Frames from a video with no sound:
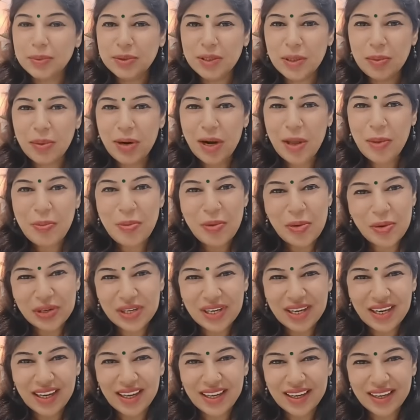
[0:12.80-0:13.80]
सबसे बड़ा
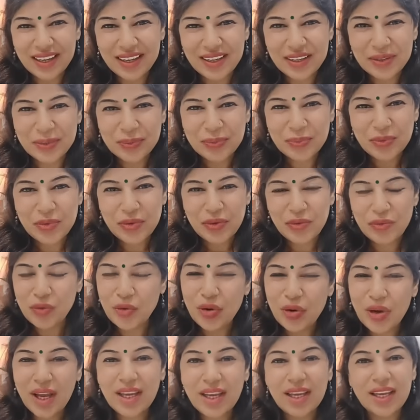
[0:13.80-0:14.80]
पोर्टल आ रहा है
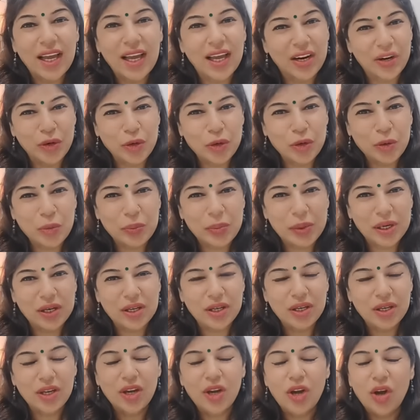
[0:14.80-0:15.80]
वो है 11 नवंबर
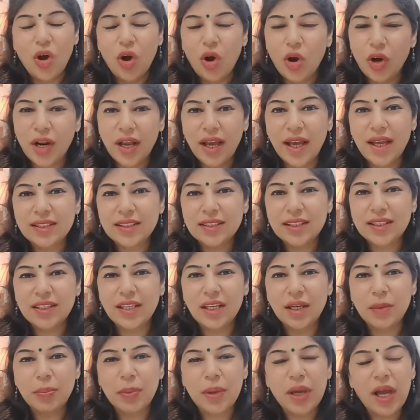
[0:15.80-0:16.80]
और ऐसे
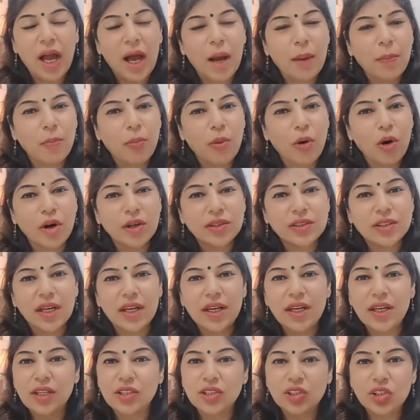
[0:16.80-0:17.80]
दिन पे आप बहुत
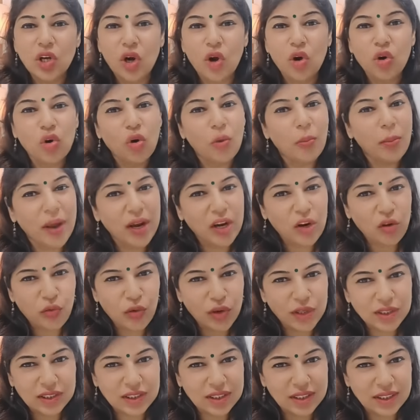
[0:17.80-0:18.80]
सारी इच्छाओं को
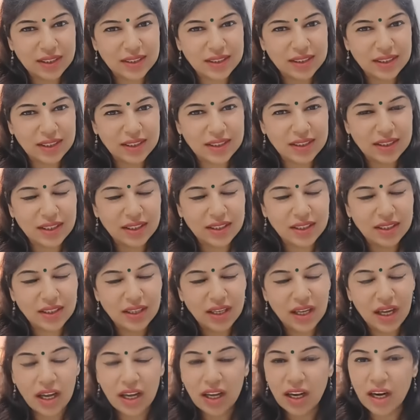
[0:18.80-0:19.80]
मैनिफेस्ट कर सकते हैं
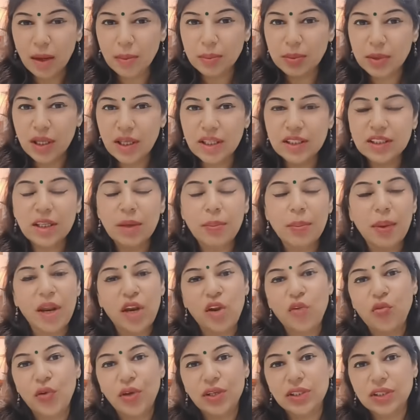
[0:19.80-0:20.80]
अगर आप दिल से
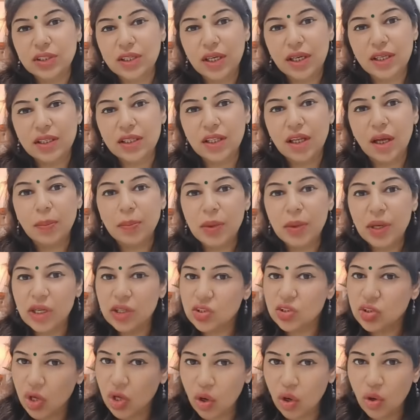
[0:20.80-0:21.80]
मैनिफेस्ट करते हैं अपनी
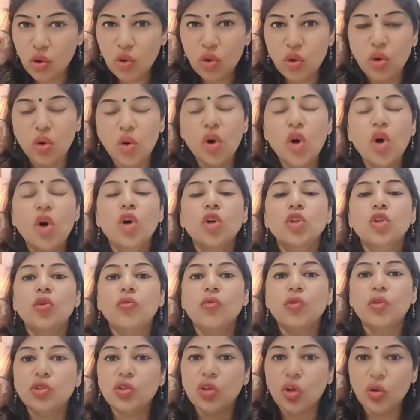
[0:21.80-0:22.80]
इच्छाओं को तो
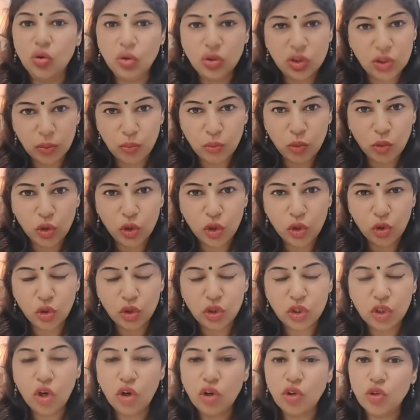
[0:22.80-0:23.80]
वो ज़रूर से पूरी
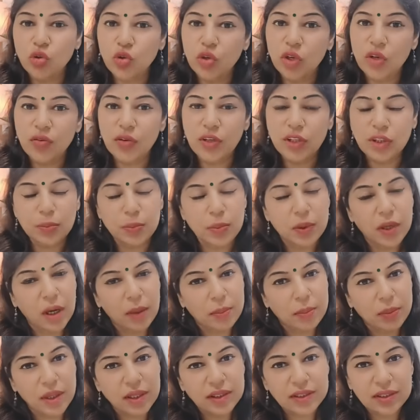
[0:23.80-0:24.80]
होती है और यूनिवर्स भी
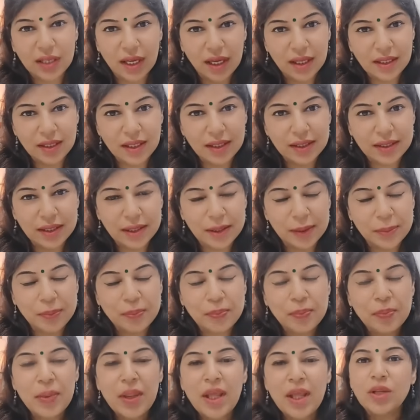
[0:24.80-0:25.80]
अपना साथ देते हैं
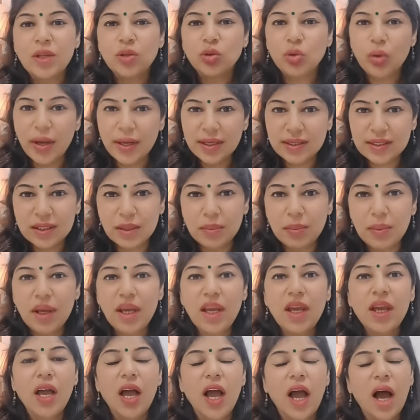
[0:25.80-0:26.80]
तो ऐसे
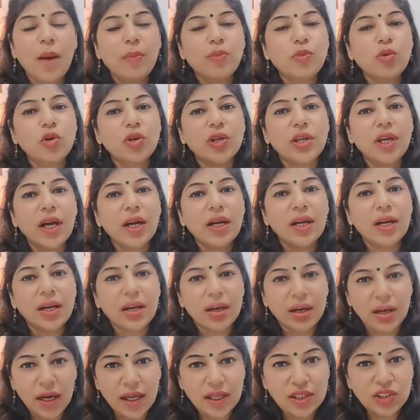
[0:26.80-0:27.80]
में आपको क्या
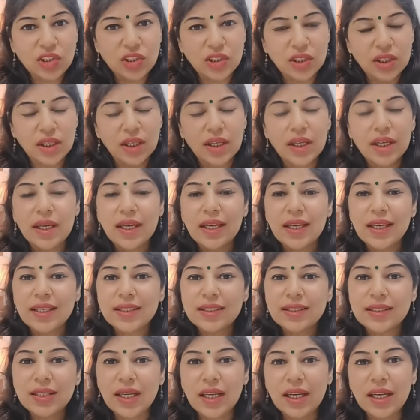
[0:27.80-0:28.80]
करना चाहिए
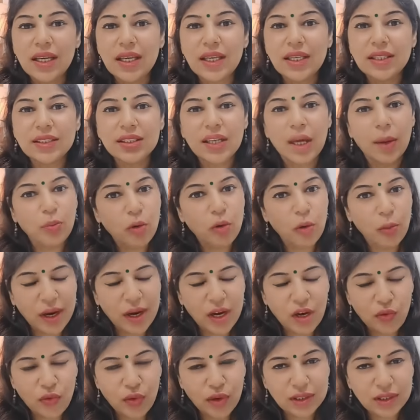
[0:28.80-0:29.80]
किस तरीके से आपको
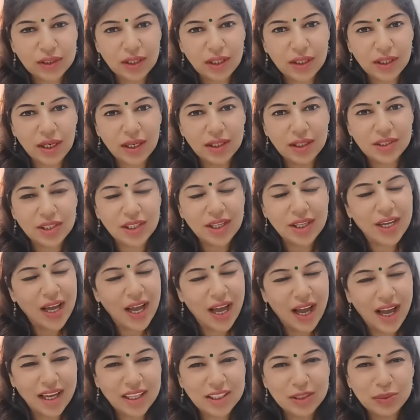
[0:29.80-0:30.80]
मैनिफेस्ट करना चाहिए
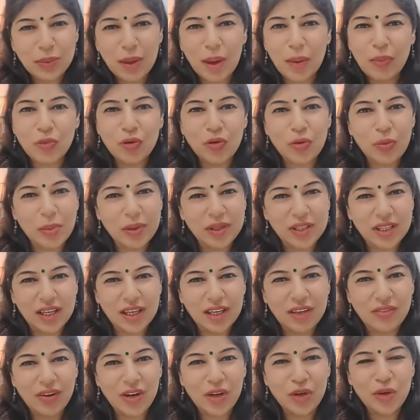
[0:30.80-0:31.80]
आज मैं आपको
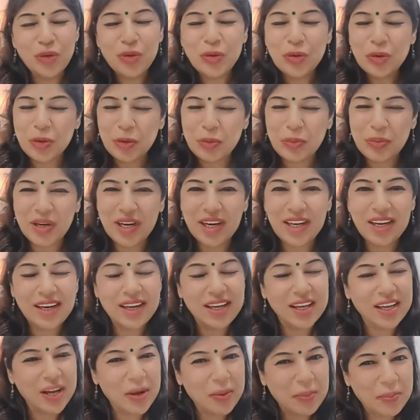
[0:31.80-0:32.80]
बताने वाली हूँ तो बने
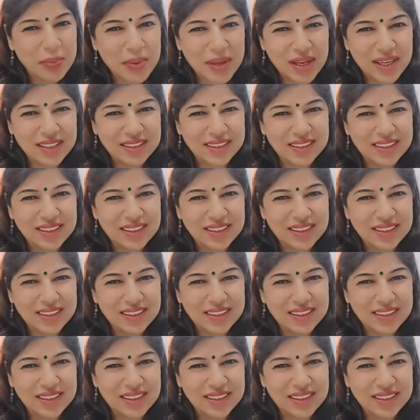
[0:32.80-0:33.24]
रहिएगा मेरे